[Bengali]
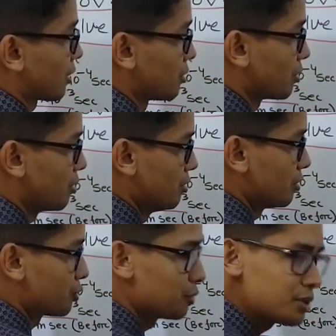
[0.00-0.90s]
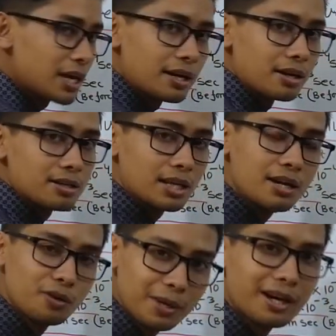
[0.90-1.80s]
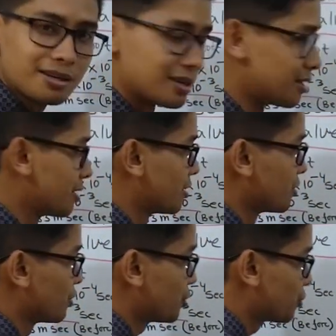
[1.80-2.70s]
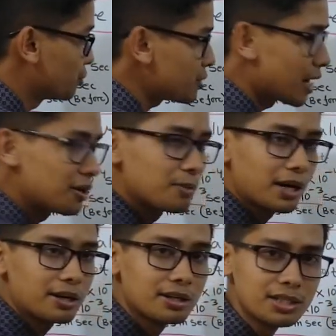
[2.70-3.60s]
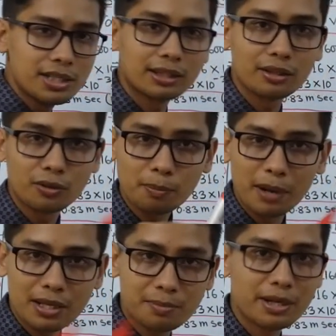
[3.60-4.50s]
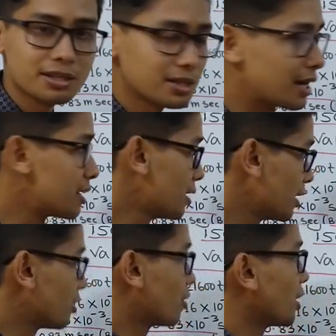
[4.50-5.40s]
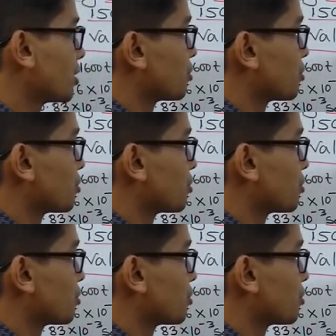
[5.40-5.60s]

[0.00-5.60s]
থাকতো শুধু সাইন সাইন ওমেগাটি যদি শুধু সাইন ওমেগাটি সাথে কোনো প্লাস মাইনাস নাই এ ধরনের